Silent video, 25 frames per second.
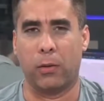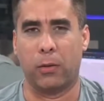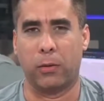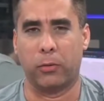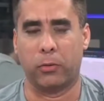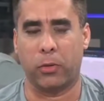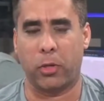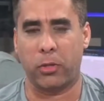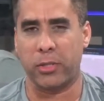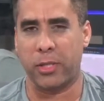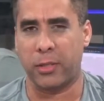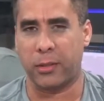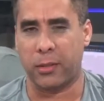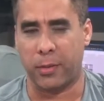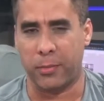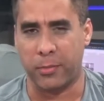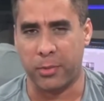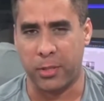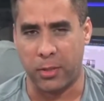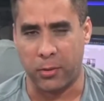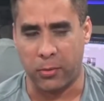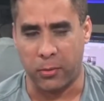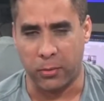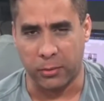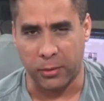Nós
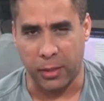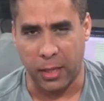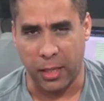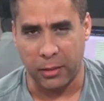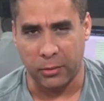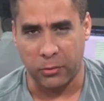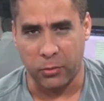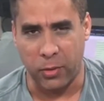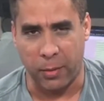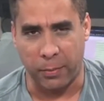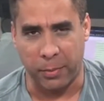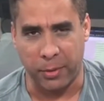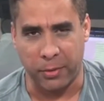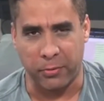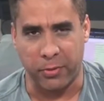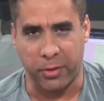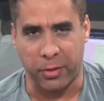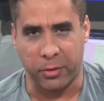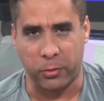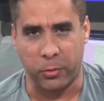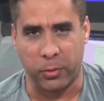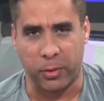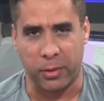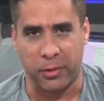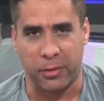entramos em contato com a
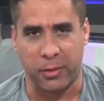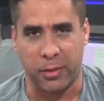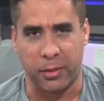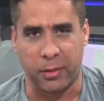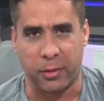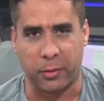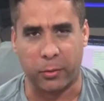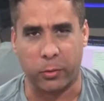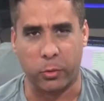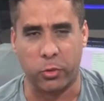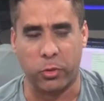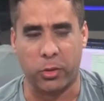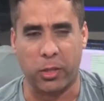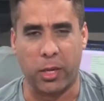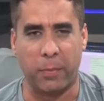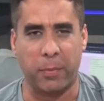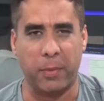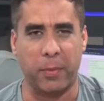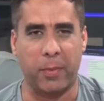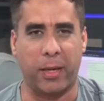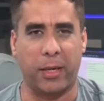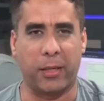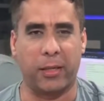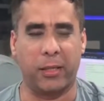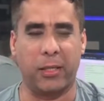Prefeitura de Santa Cruz do
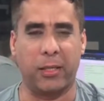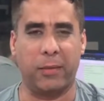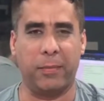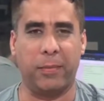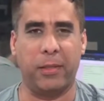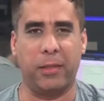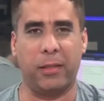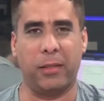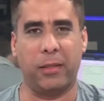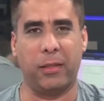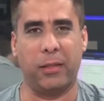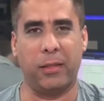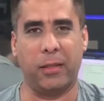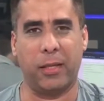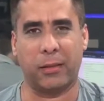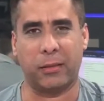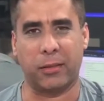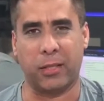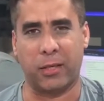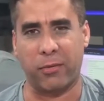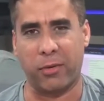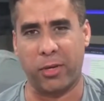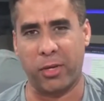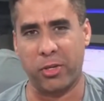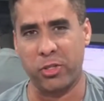Capibaribe e,
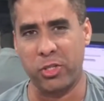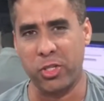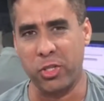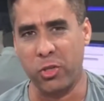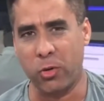através de